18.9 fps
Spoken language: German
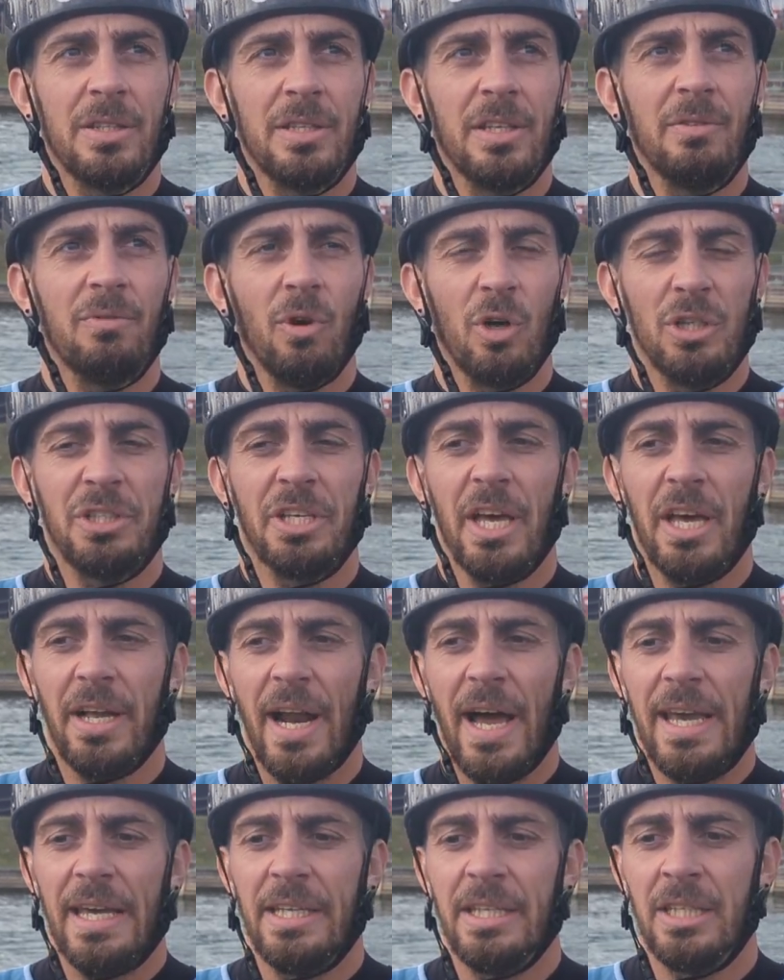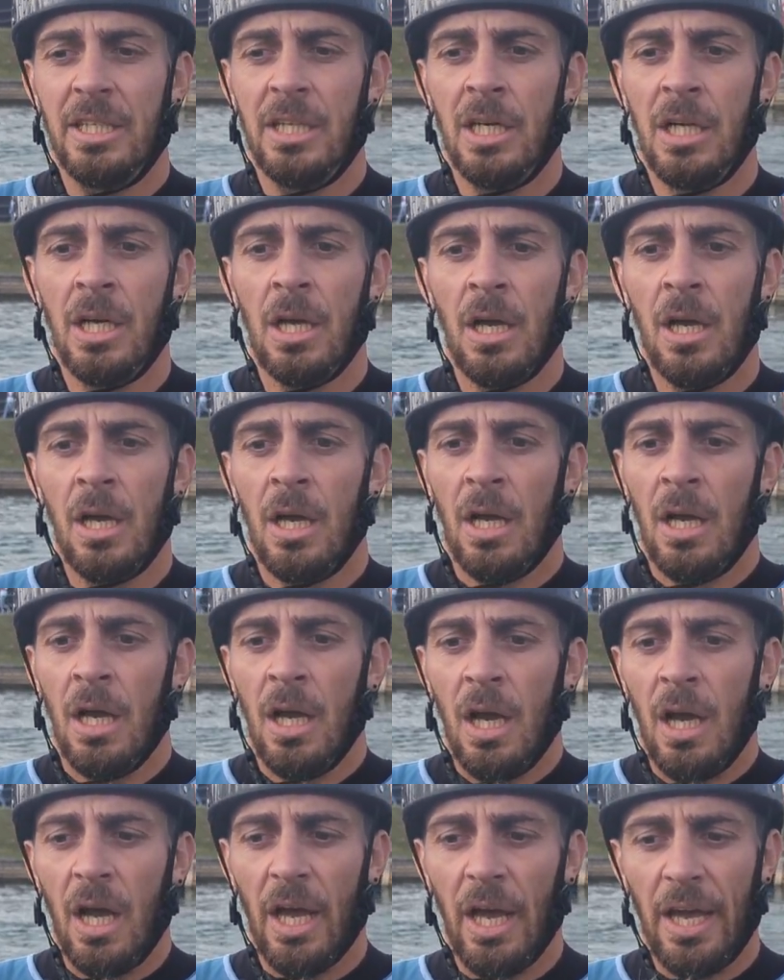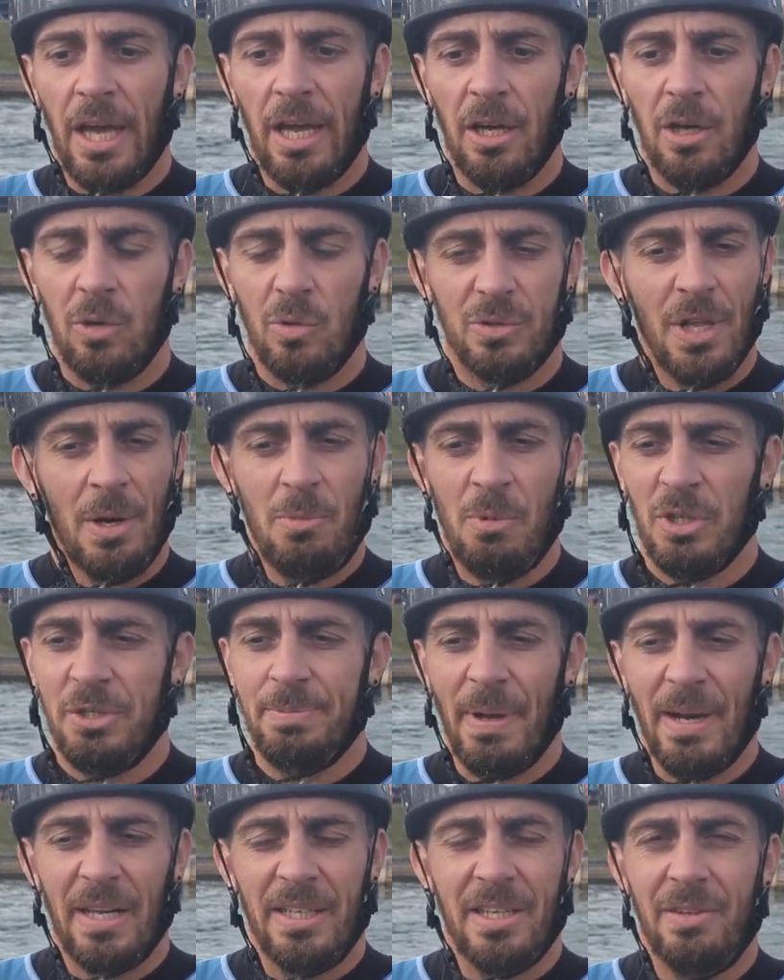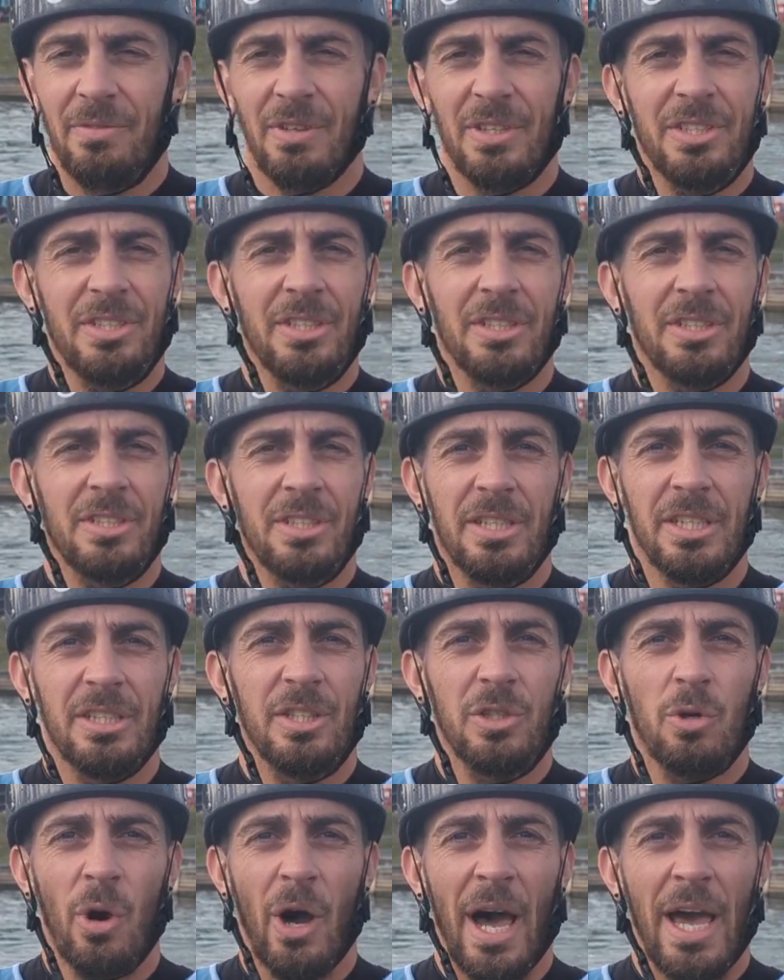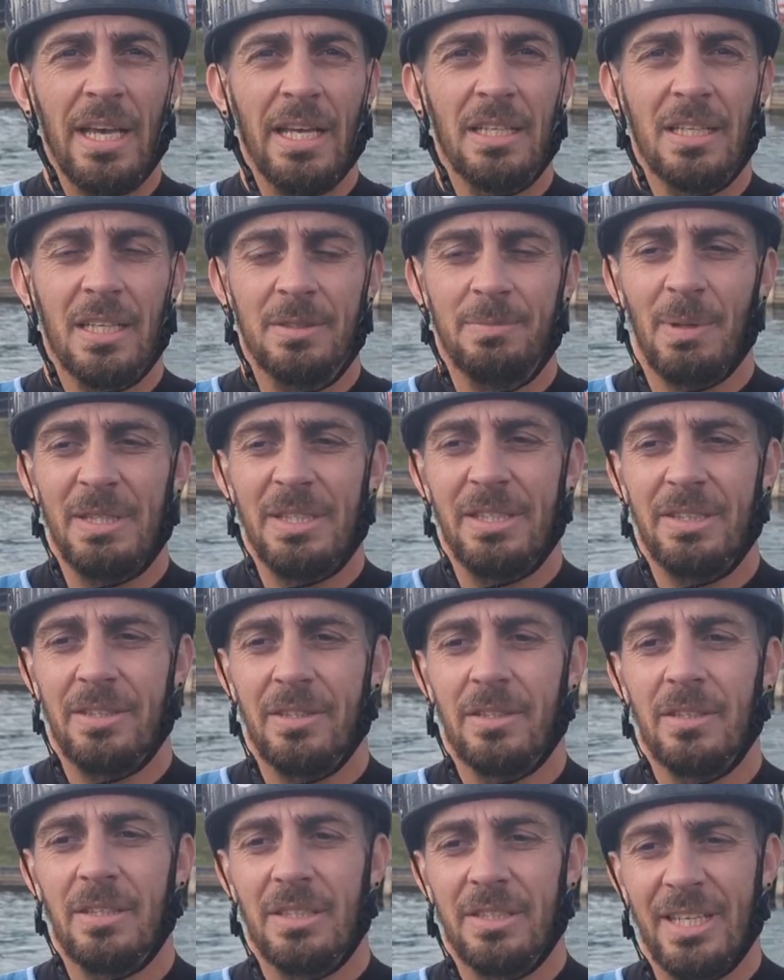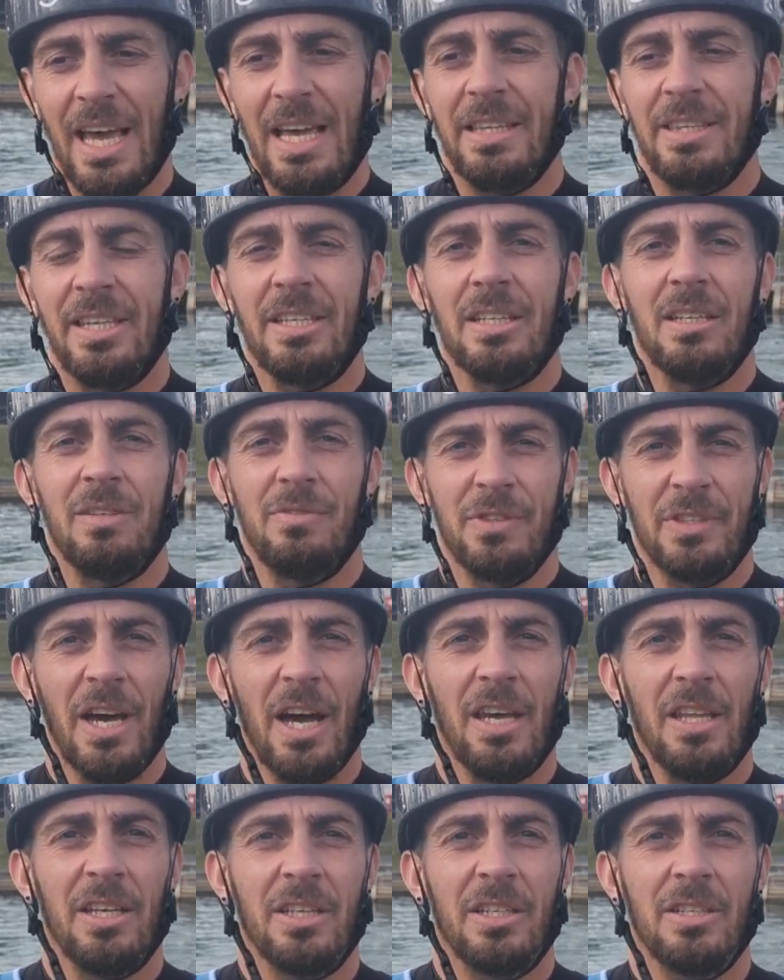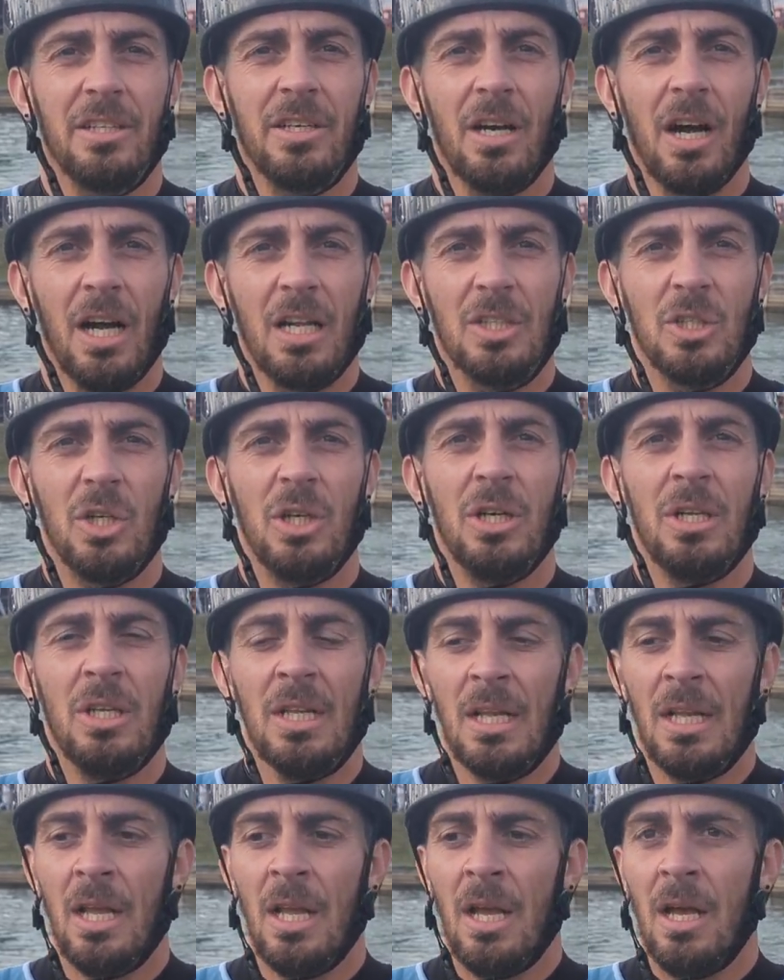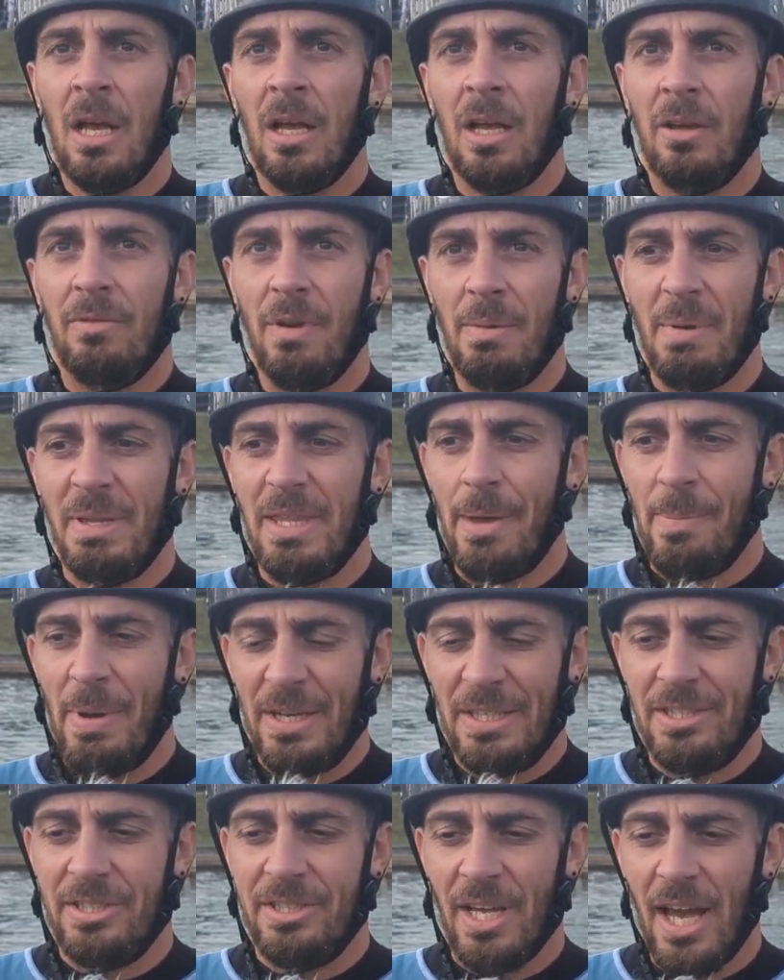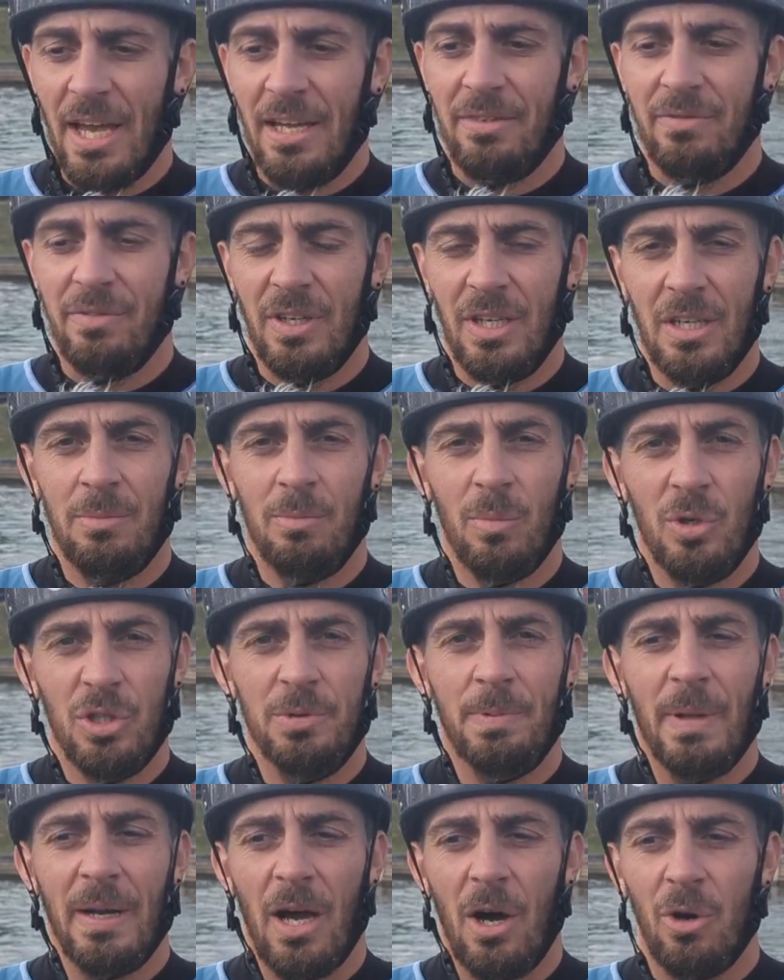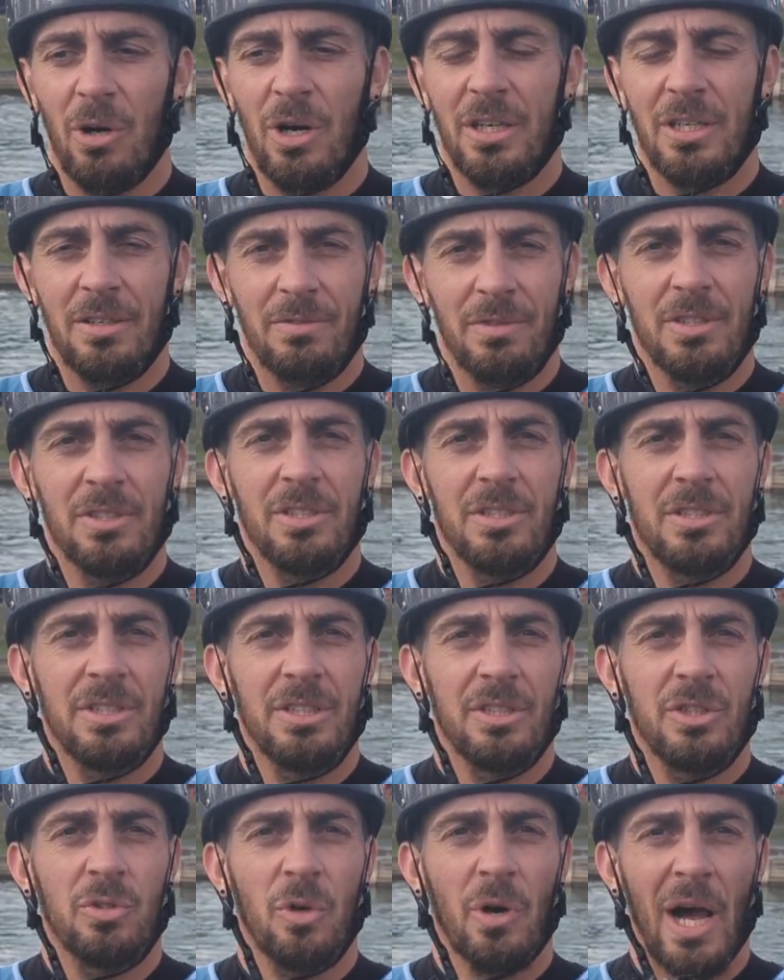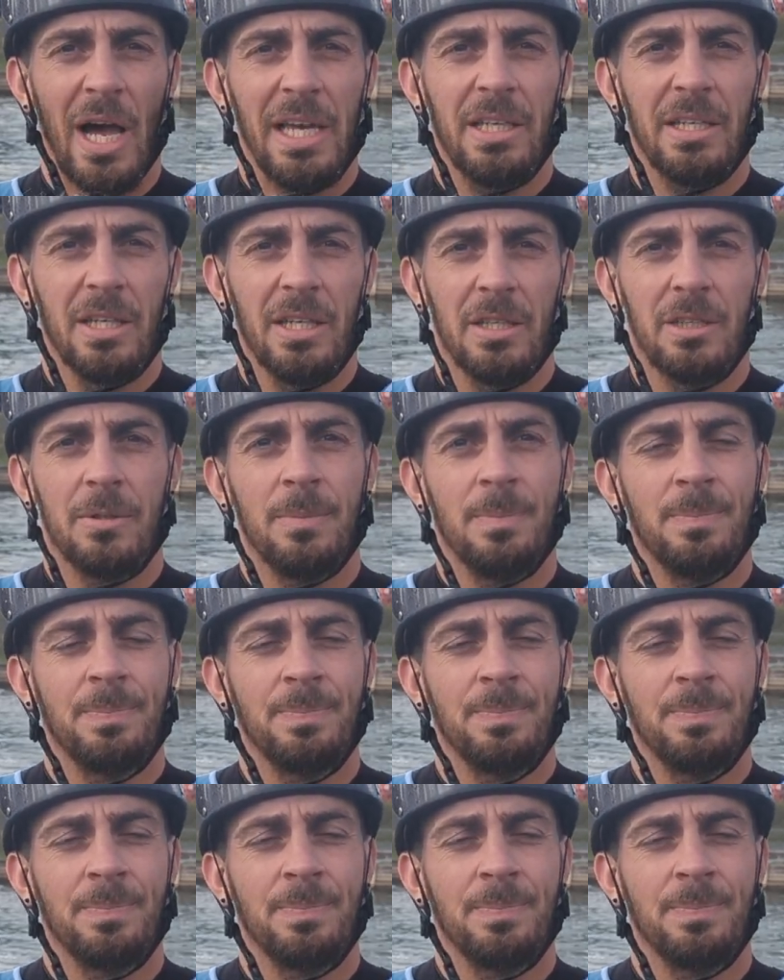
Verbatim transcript: Die wollte ich erreichen. Äh, und da muss man ein gewisses Risiko eingehen, dass man seinen Titel verteidigt. Also wenn man der Beste sein will, muss man auch ein gewisses Risiko eingehen.